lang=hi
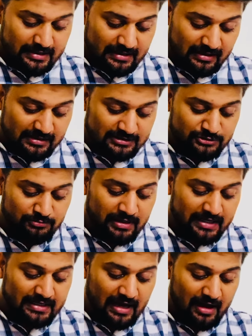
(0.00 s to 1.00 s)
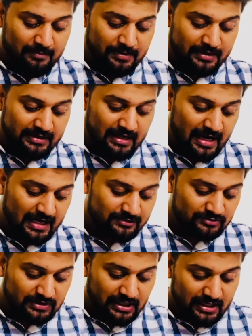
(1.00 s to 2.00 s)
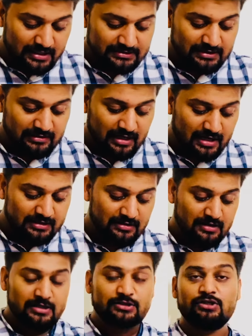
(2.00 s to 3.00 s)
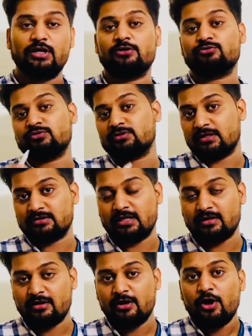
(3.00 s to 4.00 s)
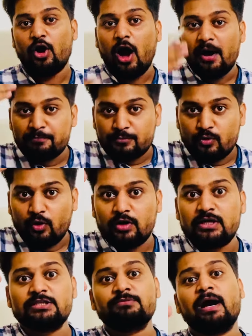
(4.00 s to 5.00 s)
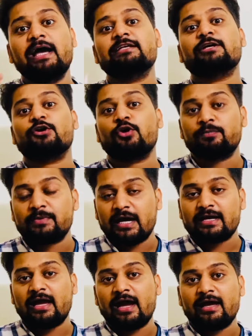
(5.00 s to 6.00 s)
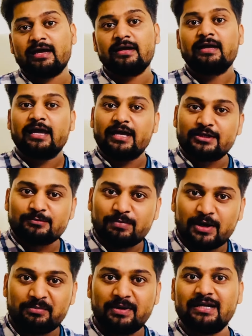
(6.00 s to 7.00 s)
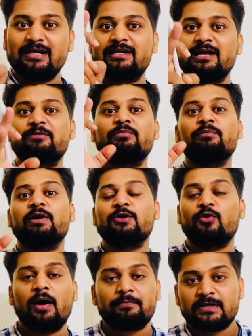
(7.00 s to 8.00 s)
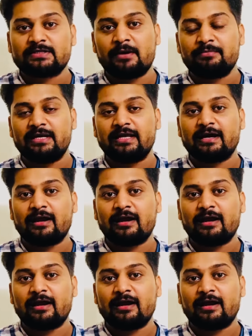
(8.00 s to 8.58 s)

गर्ल्स में यहां पर गया है तेईस हजार छह सौ सत्तर अब कॉलेज वाइज कट ऑफ क्या गया है इस पर भी डिटेल में वीडियो आपके सामने लेकर